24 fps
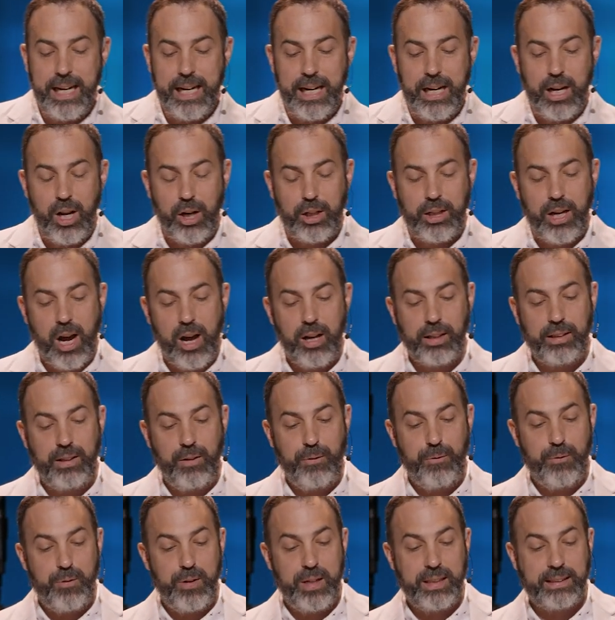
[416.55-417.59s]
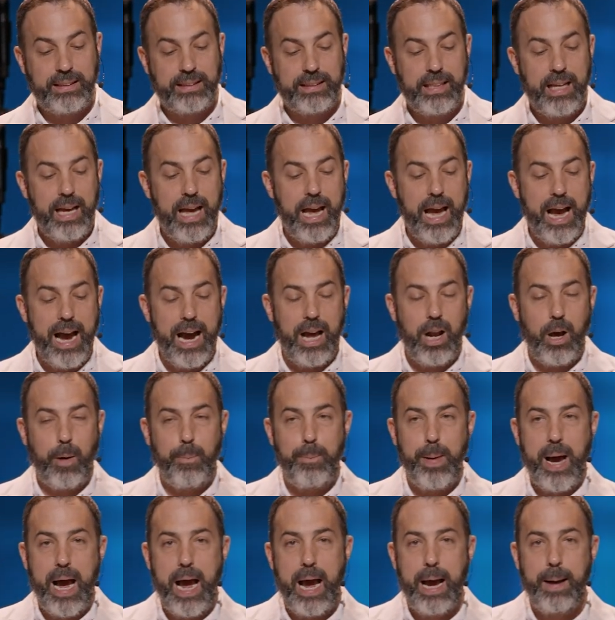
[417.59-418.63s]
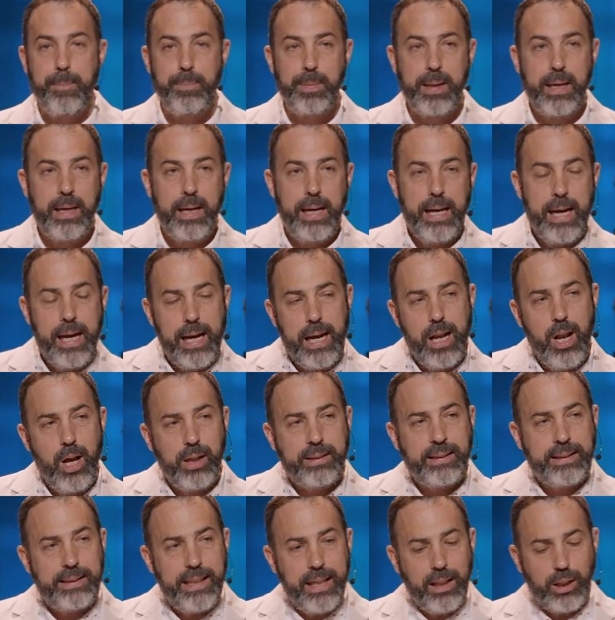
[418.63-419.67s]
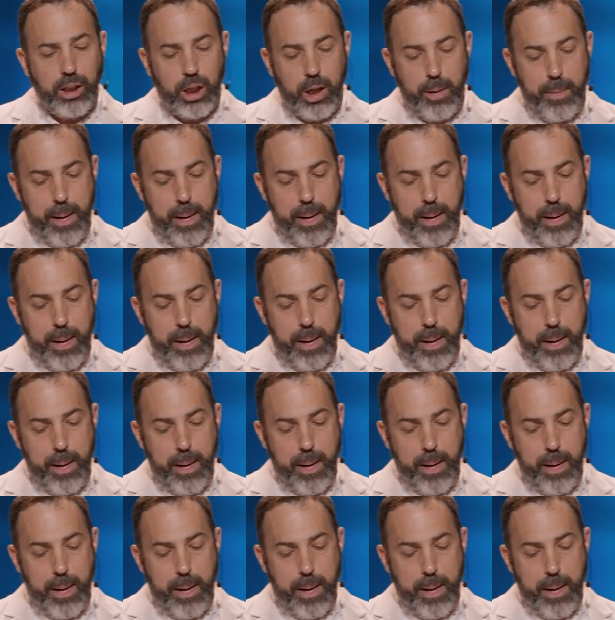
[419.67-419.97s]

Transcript: et le cœur des fils à leurs pères. Et le titre de